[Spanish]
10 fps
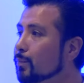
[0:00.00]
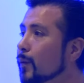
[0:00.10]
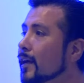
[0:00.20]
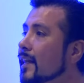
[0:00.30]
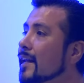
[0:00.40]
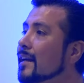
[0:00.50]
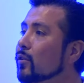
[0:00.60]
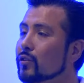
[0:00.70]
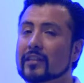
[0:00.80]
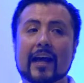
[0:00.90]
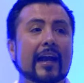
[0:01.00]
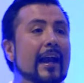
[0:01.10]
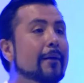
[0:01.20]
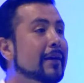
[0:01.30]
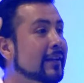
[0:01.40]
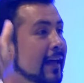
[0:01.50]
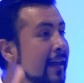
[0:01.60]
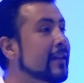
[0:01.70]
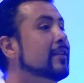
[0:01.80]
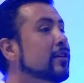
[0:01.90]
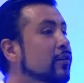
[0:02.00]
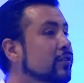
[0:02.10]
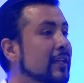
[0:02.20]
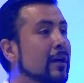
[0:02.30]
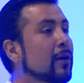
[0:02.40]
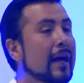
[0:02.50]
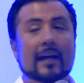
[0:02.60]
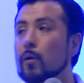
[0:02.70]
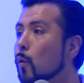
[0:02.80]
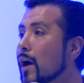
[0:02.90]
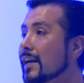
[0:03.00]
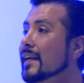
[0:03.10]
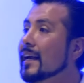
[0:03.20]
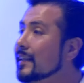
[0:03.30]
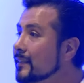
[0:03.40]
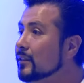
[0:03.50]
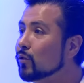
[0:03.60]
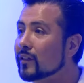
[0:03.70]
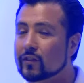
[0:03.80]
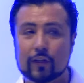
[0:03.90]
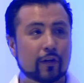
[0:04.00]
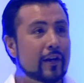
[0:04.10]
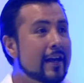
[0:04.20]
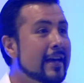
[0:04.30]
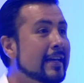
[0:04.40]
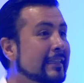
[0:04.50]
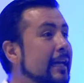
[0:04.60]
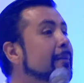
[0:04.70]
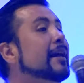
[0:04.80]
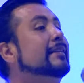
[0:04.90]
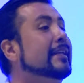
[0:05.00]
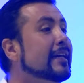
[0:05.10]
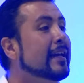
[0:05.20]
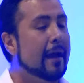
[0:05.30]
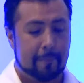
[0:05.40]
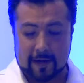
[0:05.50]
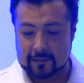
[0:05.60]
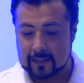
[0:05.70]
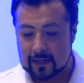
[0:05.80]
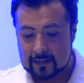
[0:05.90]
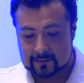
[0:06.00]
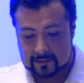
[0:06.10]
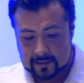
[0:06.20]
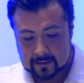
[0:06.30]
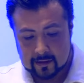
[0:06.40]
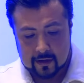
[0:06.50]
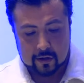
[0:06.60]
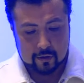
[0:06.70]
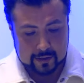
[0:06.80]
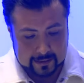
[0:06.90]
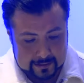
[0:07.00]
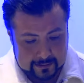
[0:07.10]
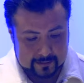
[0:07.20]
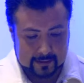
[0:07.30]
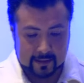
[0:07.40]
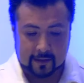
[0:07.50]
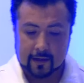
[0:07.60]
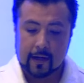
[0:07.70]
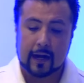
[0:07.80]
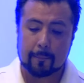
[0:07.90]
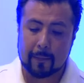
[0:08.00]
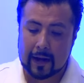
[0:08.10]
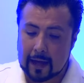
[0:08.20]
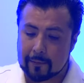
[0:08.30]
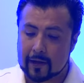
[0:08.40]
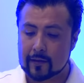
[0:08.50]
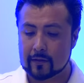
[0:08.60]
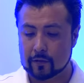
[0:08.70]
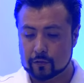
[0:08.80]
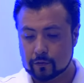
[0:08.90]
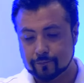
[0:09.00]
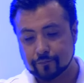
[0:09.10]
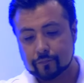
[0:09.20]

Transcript: puedan encontrar la verdad de Dios en, en cualquier situación, debatirla para llegar a ser lo que dice la palabra de Dios.